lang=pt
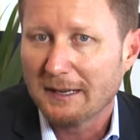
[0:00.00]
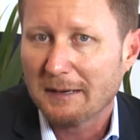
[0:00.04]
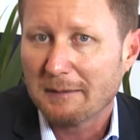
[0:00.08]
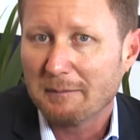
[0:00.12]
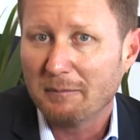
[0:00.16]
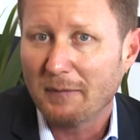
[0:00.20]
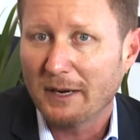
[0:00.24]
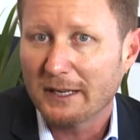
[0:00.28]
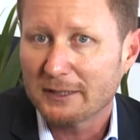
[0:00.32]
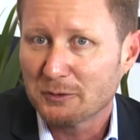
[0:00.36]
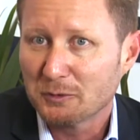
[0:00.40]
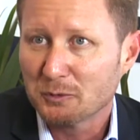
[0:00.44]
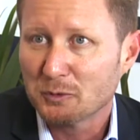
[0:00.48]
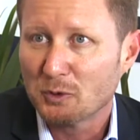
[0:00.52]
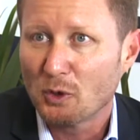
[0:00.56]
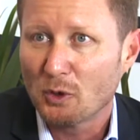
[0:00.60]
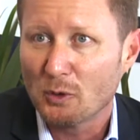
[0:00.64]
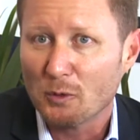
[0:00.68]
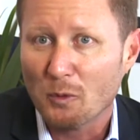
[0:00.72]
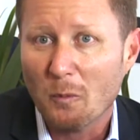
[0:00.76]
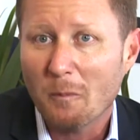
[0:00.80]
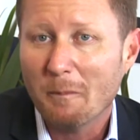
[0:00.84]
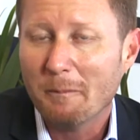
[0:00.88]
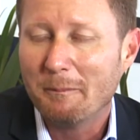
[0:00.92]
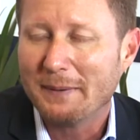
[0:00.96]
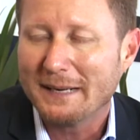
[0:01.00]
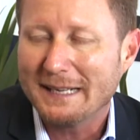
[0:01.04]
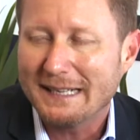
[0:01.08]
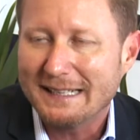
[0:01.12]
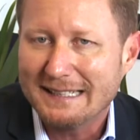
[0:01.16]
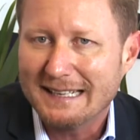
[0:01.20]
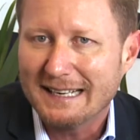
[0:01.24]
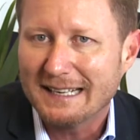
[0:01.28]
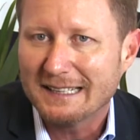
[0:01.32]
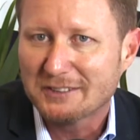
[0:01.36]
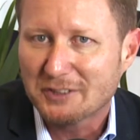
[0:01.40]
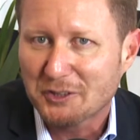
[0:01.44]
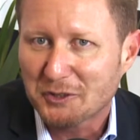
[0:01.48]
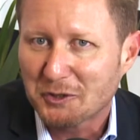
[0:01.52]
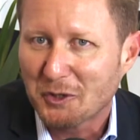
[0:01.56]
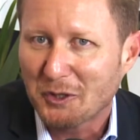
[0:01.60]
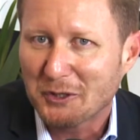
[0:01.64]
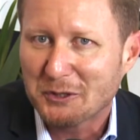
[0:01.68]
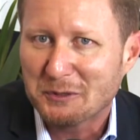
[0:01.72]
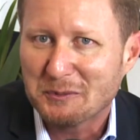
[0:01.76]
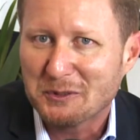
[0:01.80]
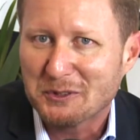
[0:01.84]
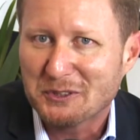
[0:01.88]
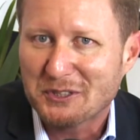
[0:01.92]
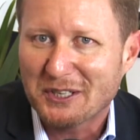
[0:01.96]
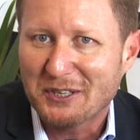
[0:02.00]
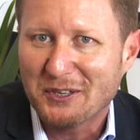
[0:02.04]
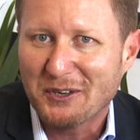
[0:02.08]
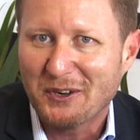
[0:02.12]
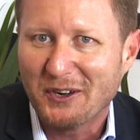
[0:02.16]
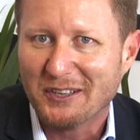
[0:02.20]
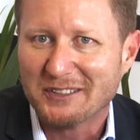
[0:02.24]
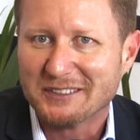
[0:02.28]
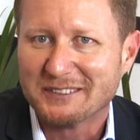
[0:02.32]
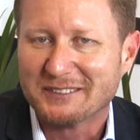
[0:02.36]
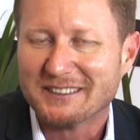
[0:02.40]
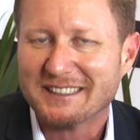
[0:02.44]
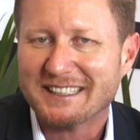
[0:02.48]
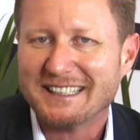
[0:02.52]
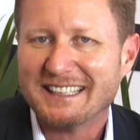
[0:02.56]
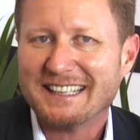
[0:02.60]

mas um, um brilhante 2019.